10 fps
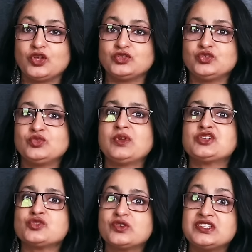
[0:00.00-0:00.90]
তত
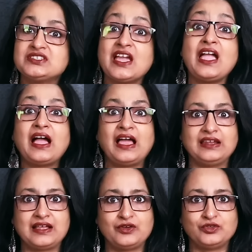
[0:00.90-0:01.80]
তোমার শরীরটা
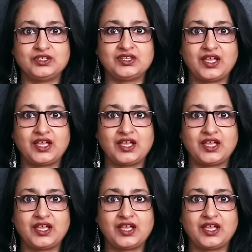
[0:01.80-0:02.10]
হালকা হতে